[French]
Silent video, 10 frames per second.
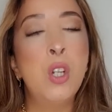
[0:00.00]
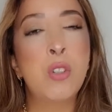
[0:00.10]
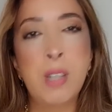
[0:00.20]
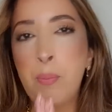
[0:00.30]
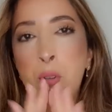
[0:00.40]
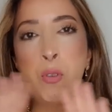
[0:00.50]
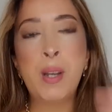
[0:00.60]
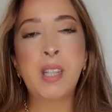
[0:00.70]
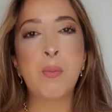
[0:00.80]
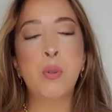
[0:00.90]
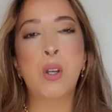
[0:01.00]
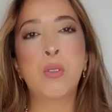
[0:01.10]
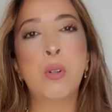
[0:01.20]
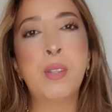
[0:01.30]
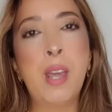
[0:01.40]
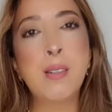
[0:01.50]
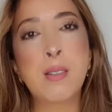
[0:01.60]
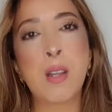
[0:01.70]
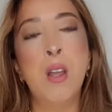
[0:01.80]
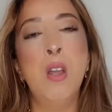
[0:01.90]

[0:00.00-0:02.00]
C'est pour vous mettre un peu dans le contexte.